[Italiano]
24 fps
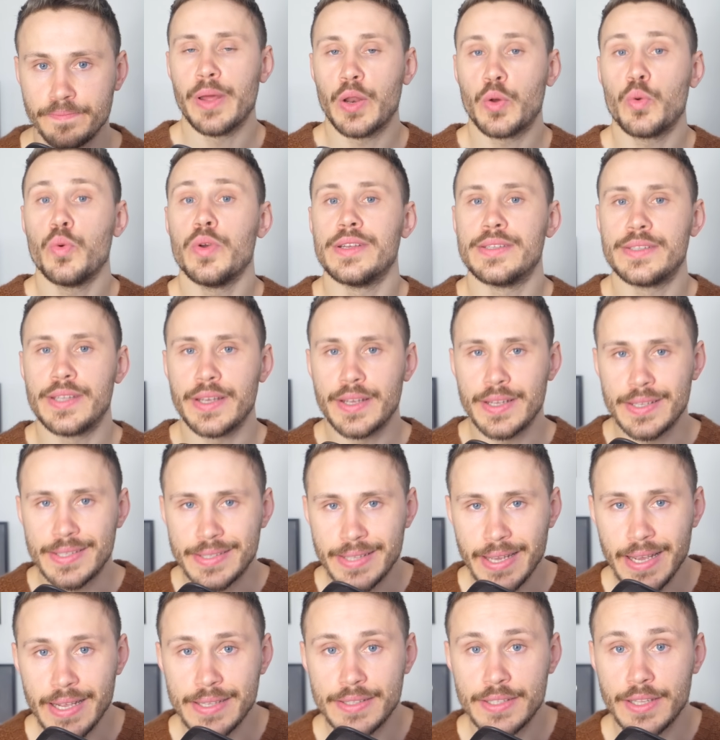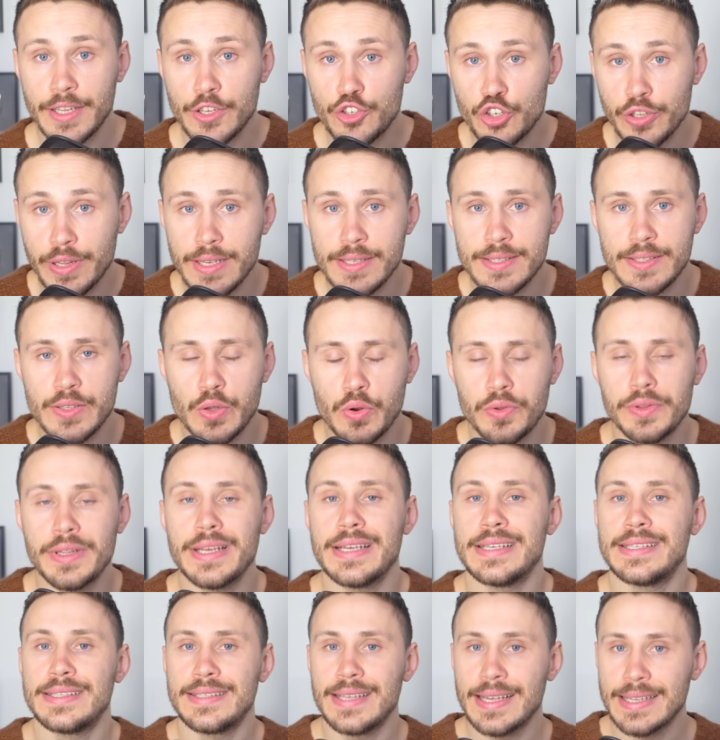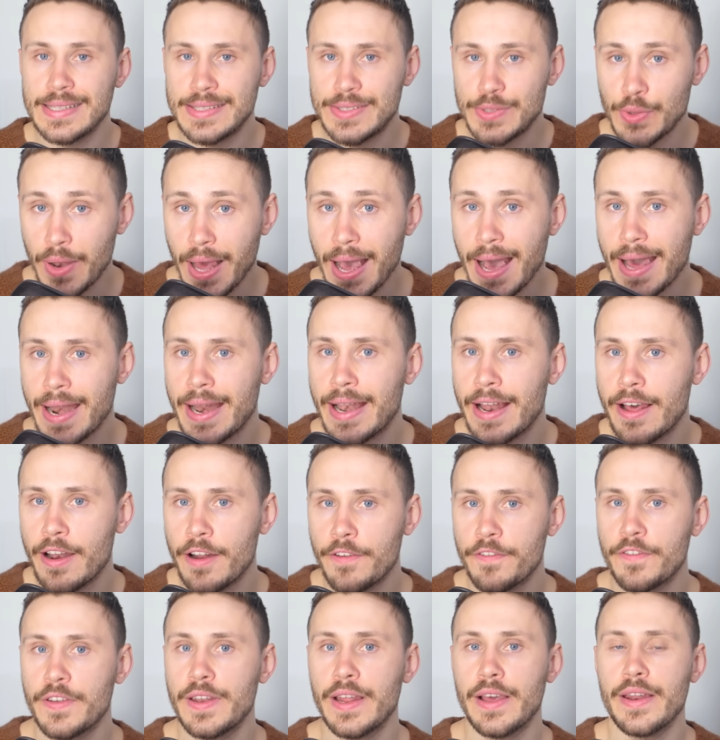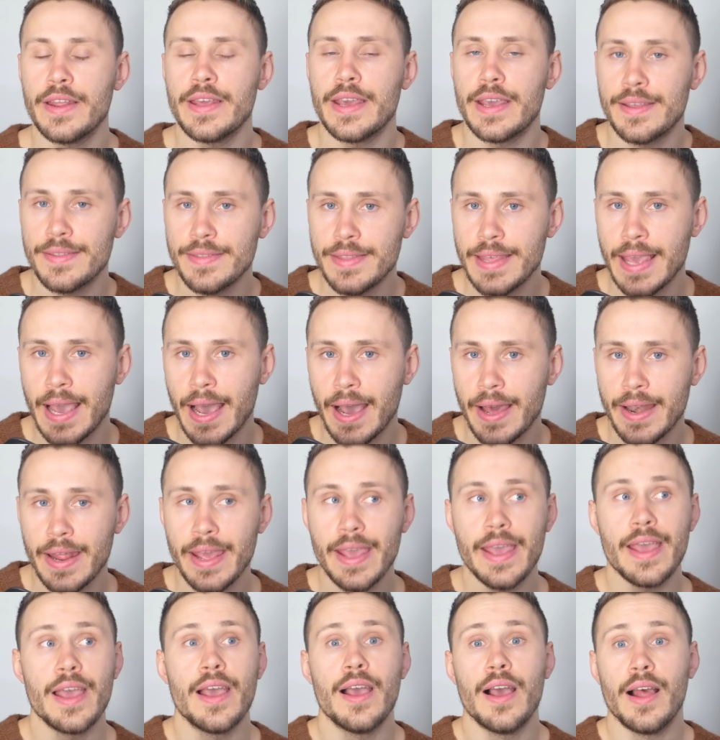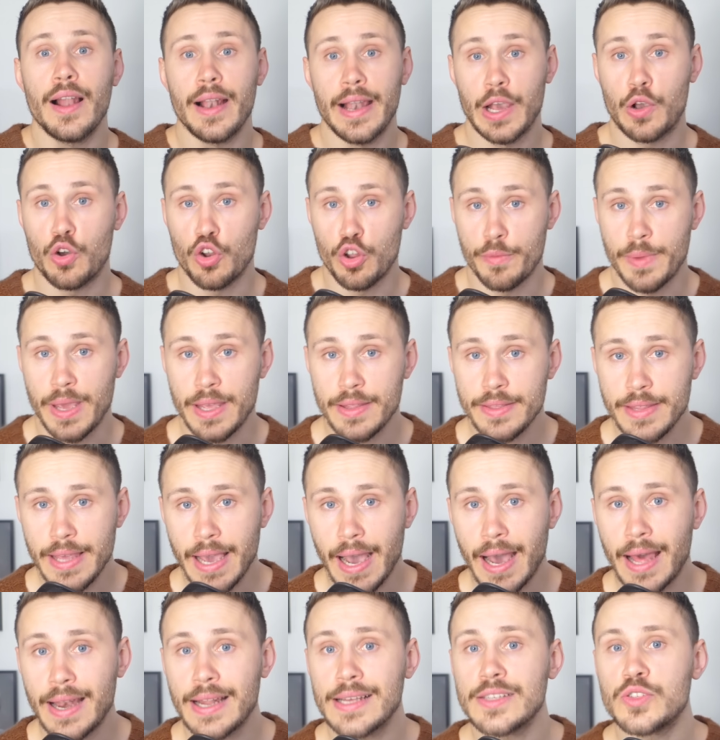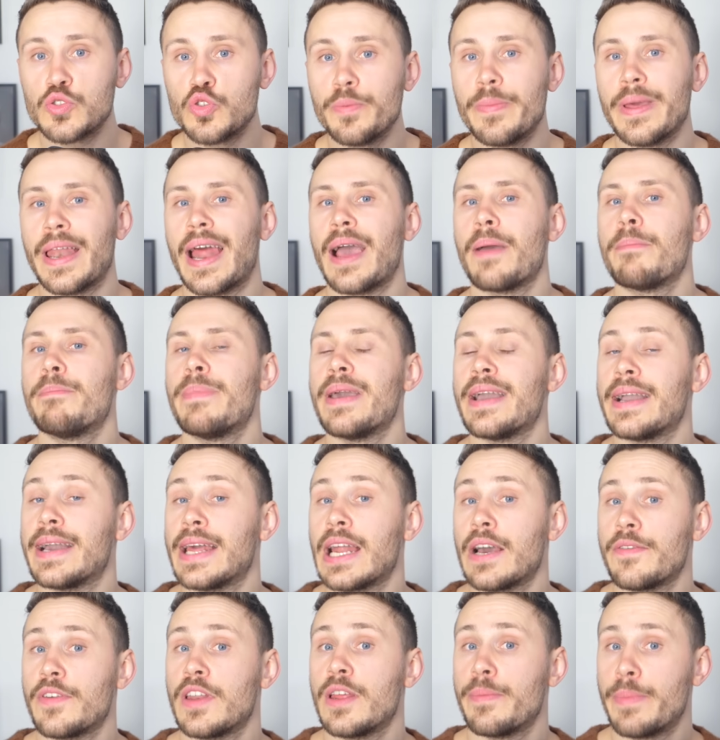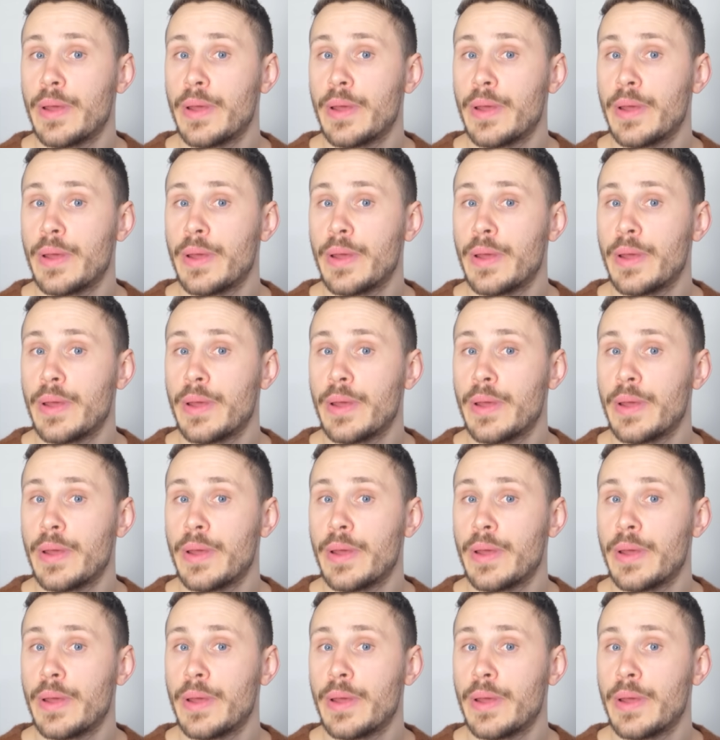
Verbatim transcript: Per cui se gli States decidessero di sanzionare le raffinerie indiane, L'economia indiana subirebbe gravi